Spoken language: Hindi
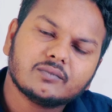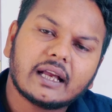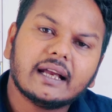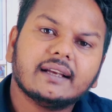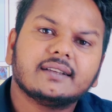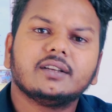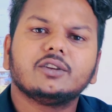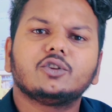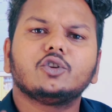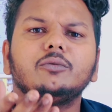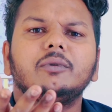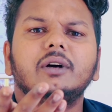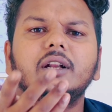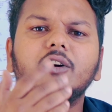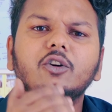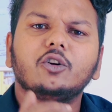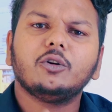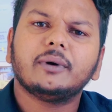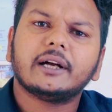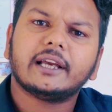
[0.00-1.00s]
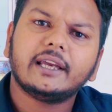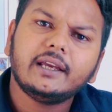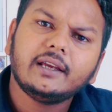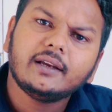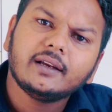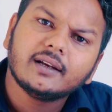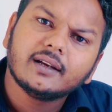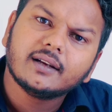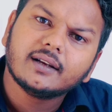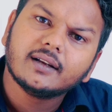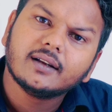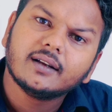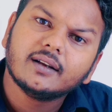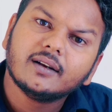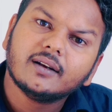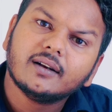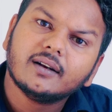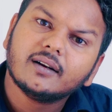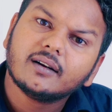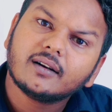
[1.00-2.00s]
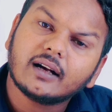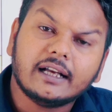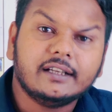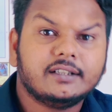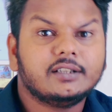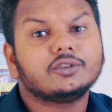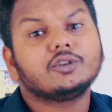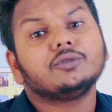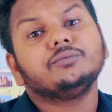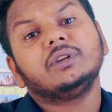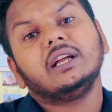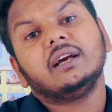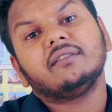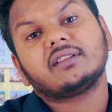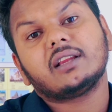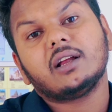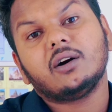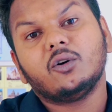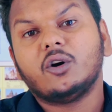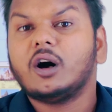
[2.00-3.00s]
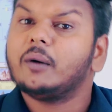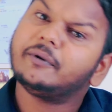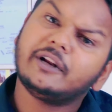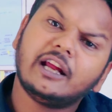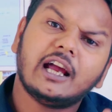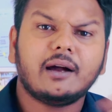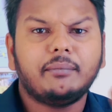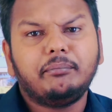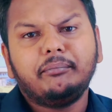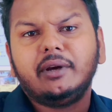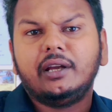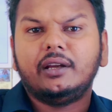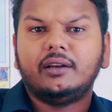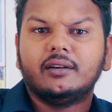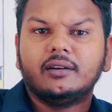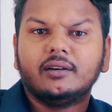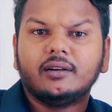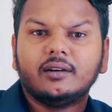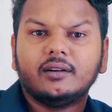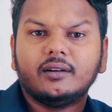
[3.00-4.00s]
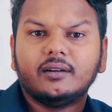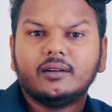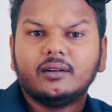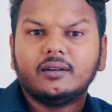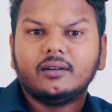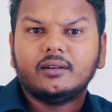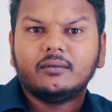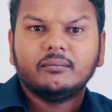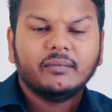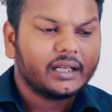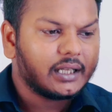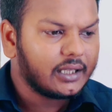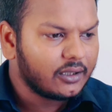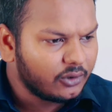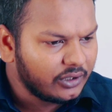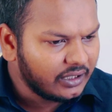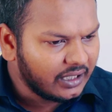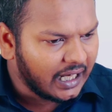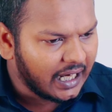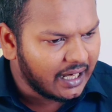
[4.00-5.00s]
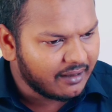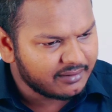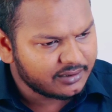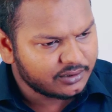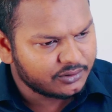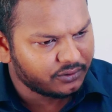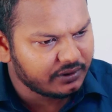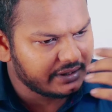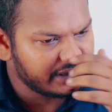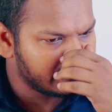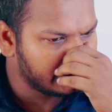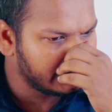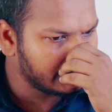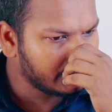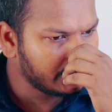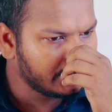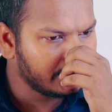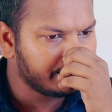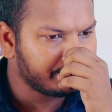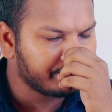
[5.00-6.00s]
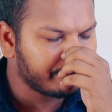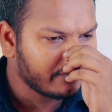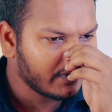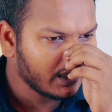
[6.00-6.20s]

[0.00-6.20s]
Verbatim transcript: कैसे तुम अलग हो भाई कैसे तुम देवता हो अपने आप में मैंने कोई कहावत सुनी थी कि